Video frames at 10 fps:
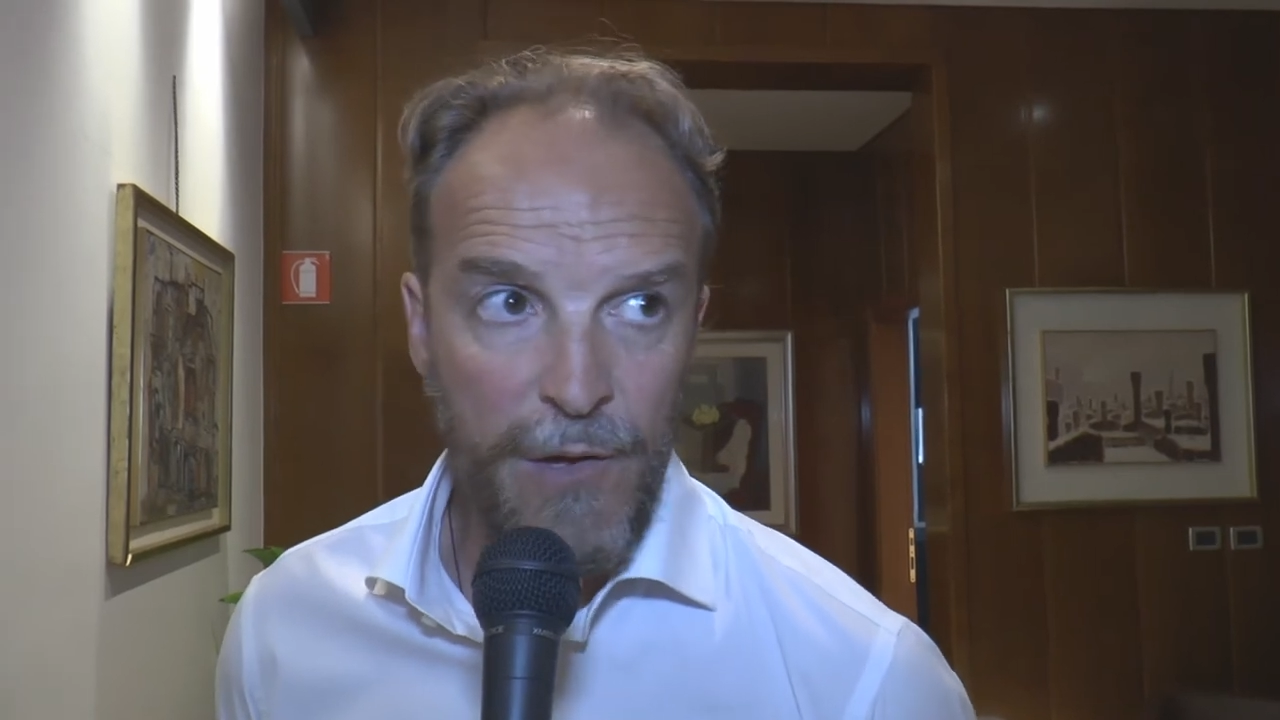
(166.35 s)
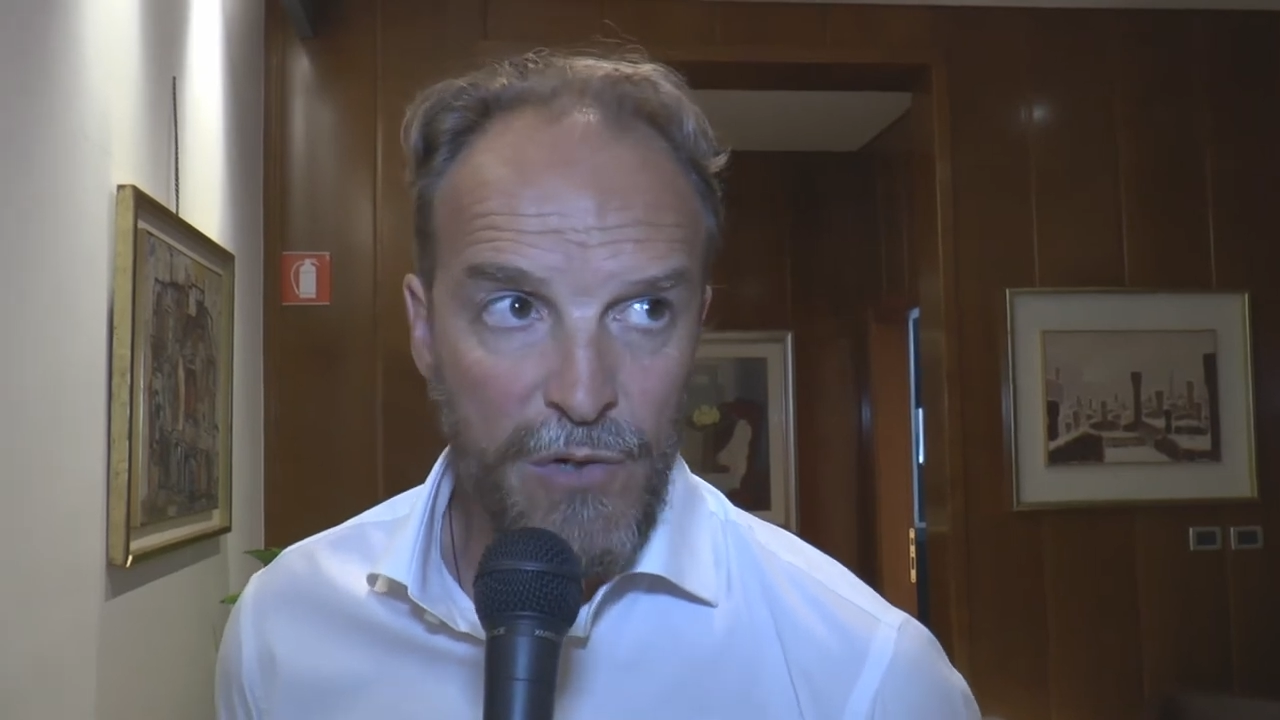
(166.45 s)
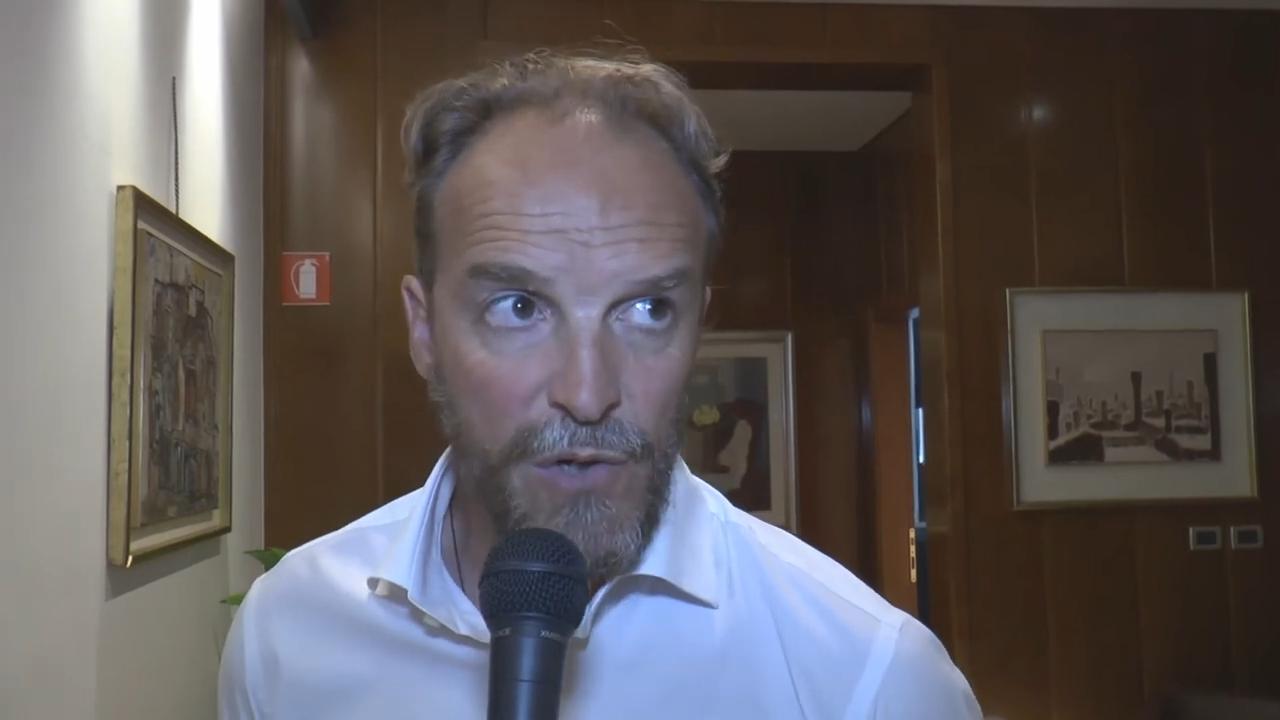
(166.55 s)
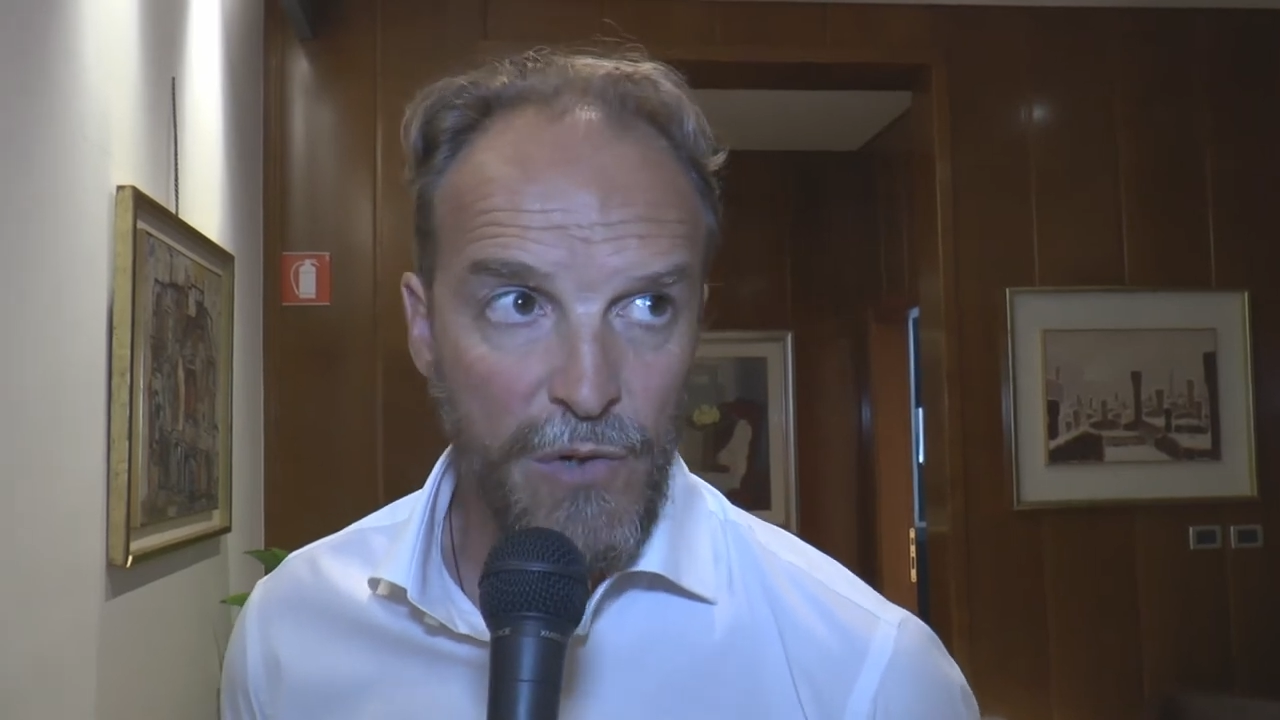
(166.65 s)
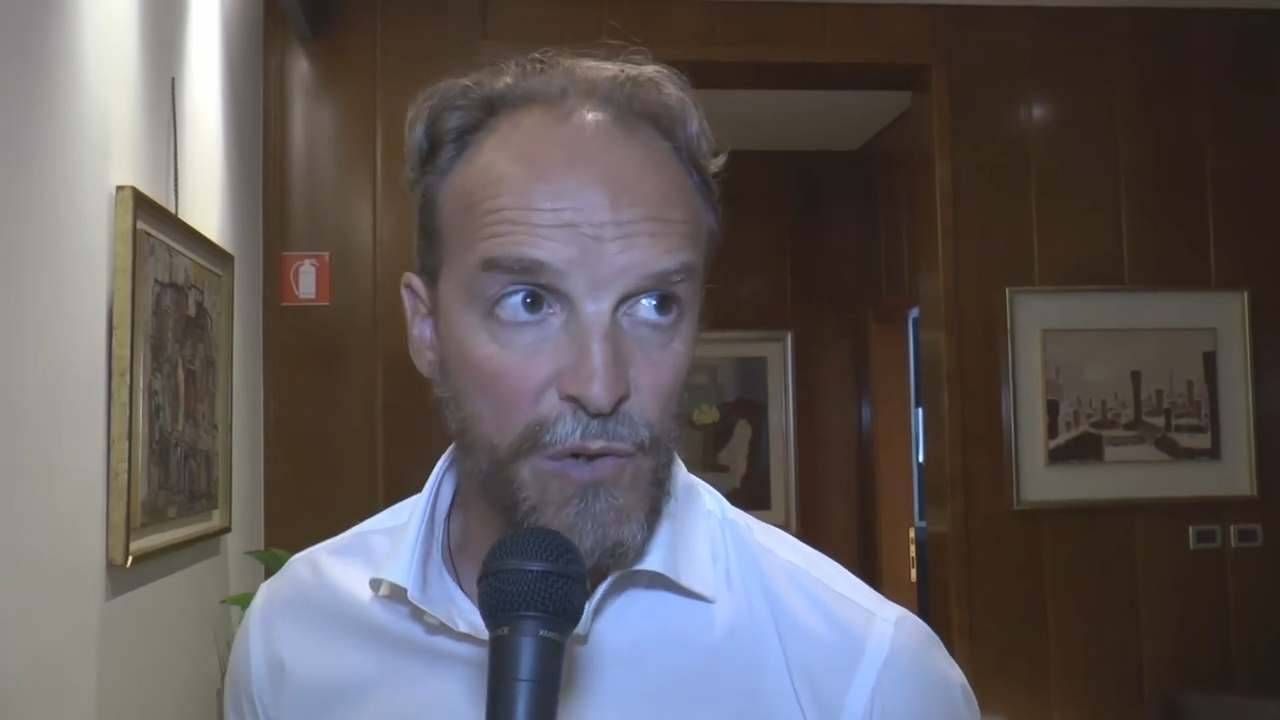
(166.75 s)
io
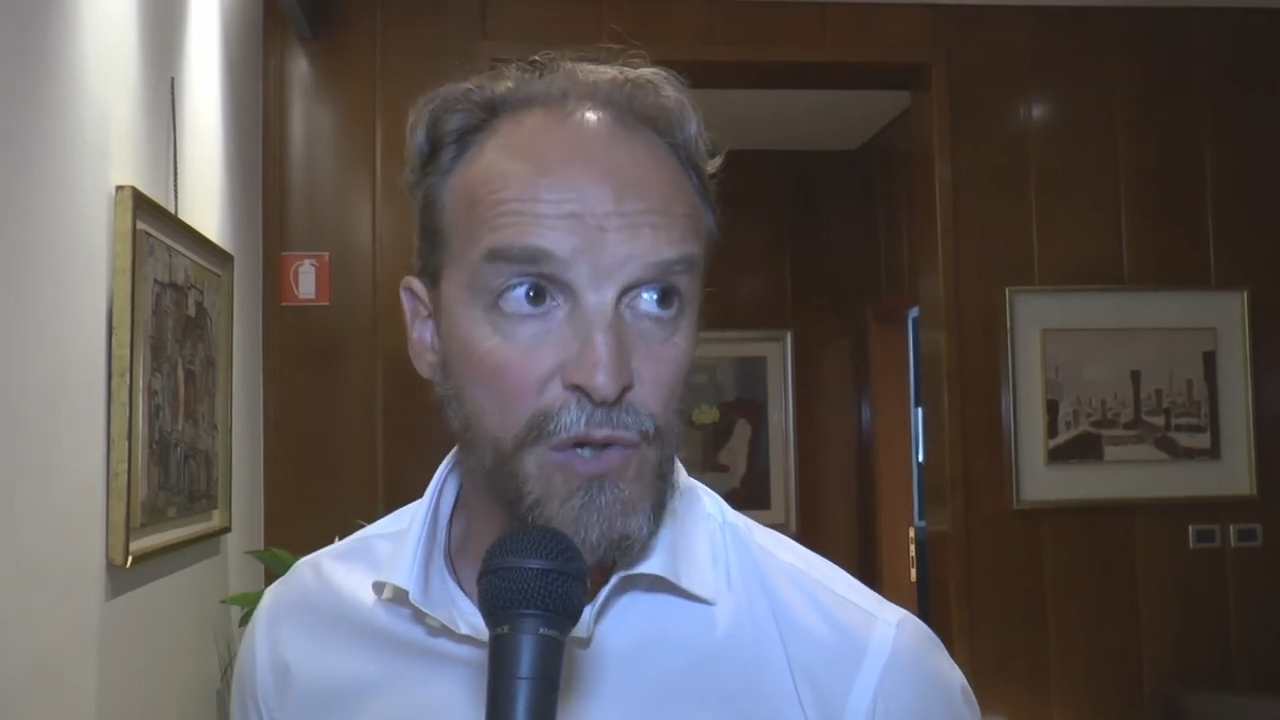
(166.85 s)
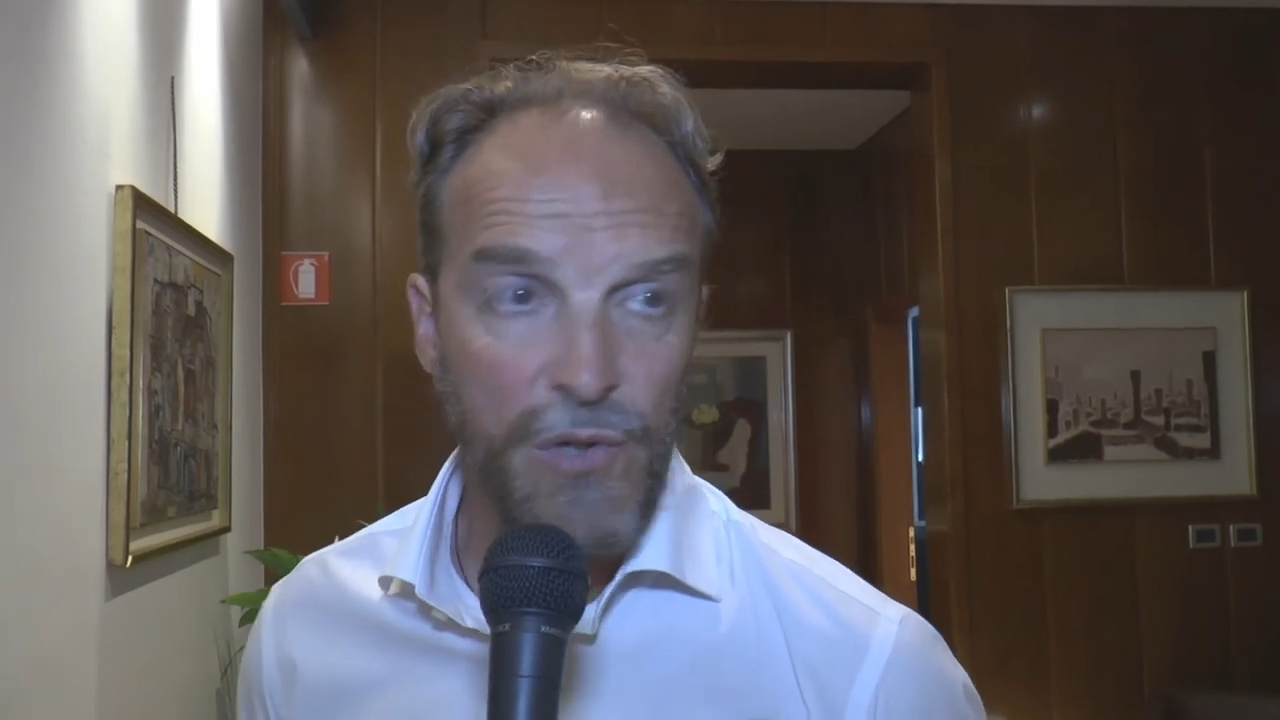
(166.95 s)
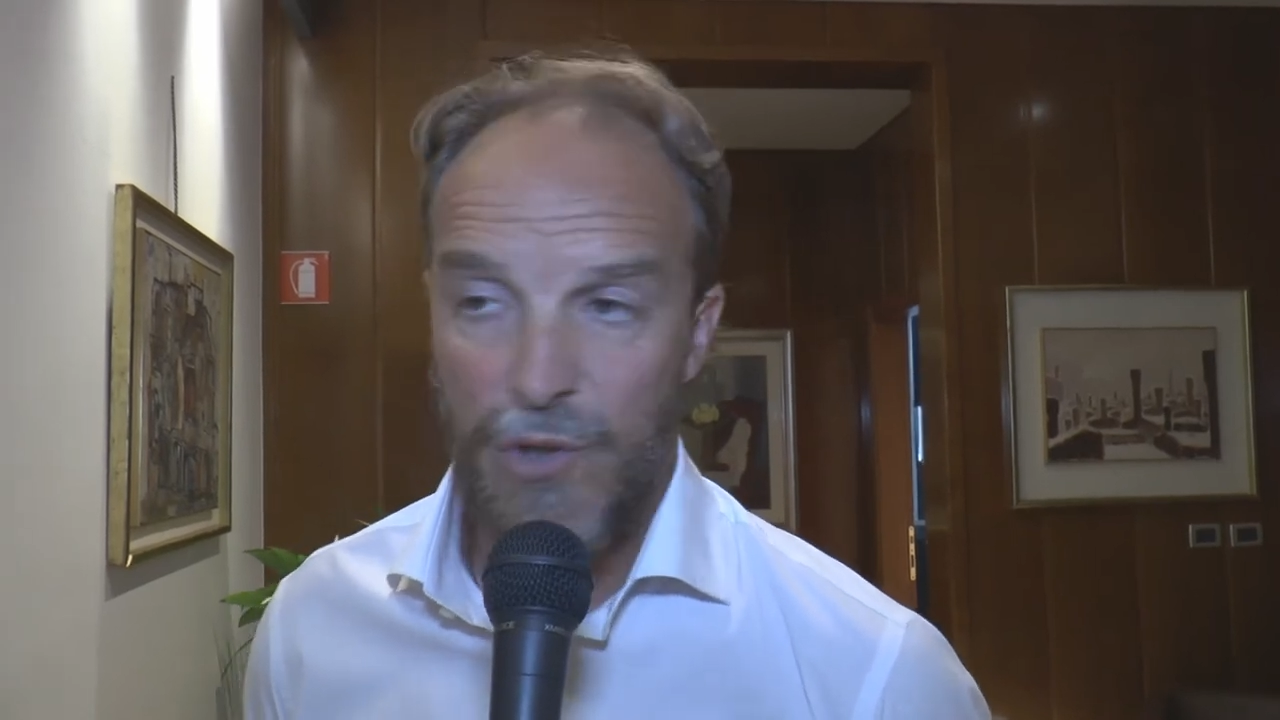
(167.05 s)
sono, sono,